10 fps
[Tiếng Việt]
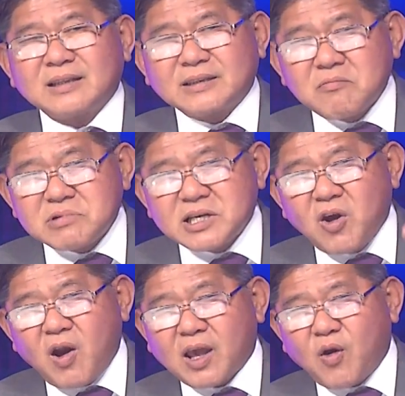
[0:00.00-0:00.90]
Trong khi
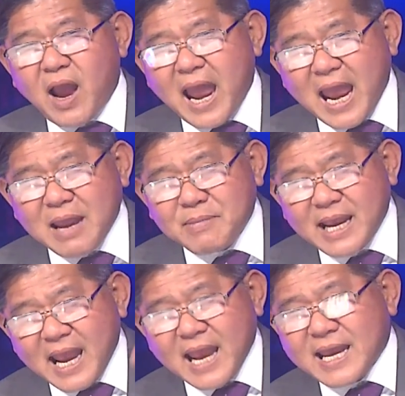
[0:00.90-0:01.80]
đó là có hai mươi
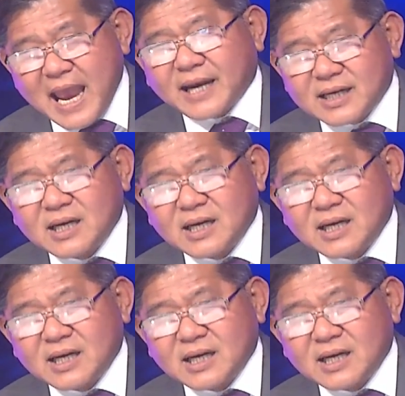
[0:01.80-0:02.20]
hai nghìn